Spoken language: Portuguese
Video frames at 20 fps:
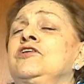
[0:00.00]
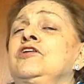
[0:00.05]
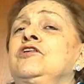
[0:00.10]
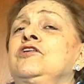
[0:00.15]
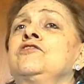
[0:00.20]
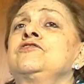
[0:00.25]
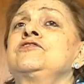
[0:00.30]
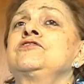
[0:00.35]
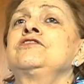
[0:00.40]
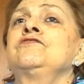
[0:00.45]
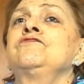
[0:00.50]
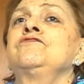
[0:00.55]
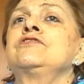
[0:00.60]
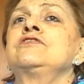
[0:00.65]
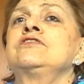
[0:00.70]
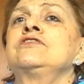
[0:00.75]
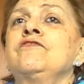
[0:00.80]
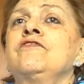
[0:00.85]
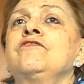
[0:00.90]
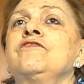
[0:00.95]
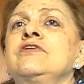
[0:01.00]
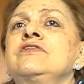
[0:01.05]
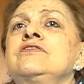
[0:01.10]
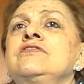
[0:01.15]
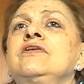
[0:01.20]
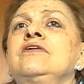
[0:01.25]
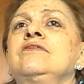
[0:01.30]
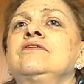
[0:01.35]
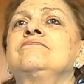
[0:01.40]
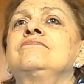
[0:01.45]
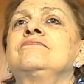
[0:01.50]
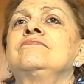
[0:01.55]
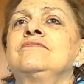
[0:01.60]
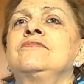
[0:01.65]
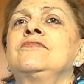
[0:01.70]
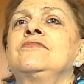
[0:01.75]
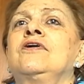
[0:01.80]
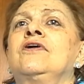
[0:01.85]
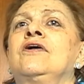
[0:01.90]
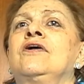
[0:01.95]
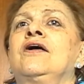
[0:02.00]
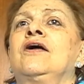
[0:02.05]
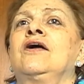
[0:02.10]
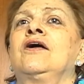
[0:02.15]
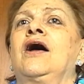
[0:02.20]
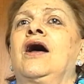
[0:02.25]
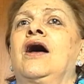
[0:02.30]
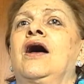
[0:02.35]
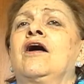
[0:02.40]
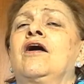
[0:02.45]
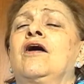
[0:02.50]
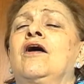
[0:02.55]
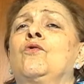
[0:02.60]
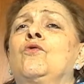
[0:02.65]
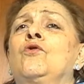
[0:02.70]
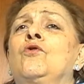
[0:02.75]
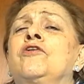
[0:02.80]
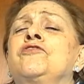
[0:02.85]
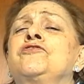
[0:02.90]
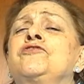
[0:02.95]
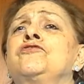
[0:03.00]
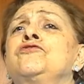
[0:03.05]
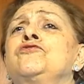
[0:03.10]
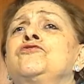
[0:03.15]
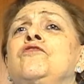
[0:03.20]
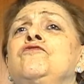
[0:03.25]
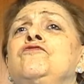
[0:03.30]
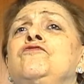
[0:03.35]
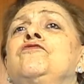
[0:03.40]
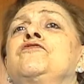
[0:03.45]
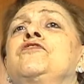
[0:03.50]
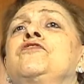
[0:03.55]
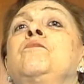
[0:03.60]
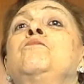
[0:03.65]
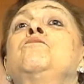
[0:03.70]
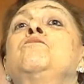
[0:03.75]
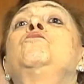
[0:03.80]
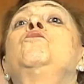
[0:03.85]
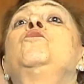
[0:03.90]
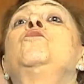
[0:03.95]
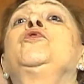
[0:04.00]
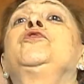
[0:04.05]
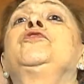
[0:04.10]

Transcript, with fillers: Sendo assim, você vai fazer ah, o coração da sua avó ficar